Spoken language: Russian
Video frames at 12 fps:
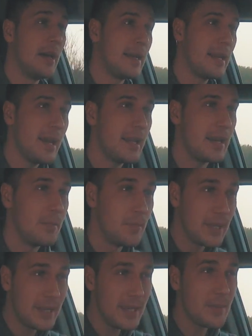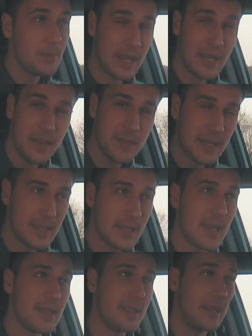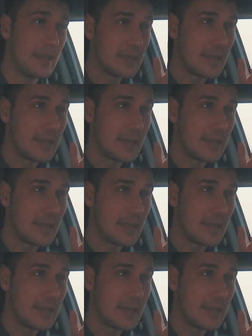Реально, мы едем по киевской трассе.